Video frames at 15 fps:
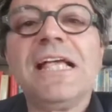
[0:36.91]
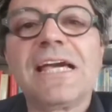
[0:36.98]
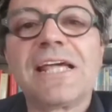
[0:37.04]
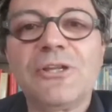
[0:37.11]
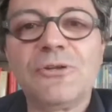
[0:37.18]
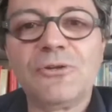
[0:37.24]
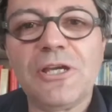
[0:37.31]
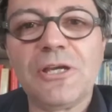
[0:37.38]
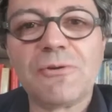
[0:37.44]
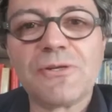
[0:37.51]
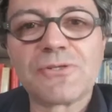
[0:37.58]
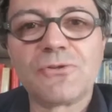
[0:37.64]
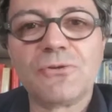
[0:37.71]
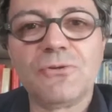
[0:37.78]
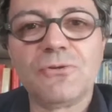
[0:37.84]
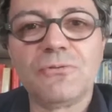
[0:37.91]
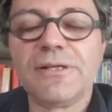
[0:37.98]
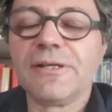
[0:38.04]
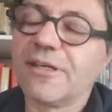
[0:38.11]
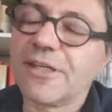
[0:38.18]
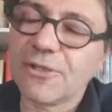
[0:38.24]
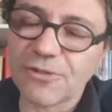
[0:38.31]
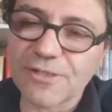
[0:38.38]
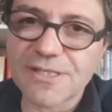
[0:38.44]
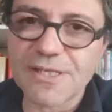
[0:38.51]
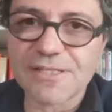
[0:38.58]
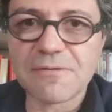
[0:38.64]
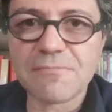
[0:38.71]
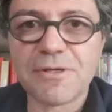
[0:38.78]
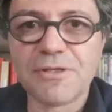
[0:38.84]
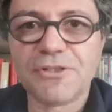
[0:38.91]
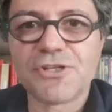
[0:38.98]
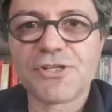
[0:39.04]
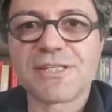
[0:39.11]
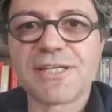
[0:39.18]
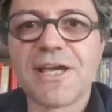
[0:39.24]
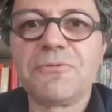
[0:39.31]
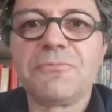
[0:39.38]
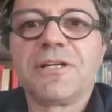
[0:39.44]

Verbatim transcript: credo che, questo, credo che, sia sempre necessario,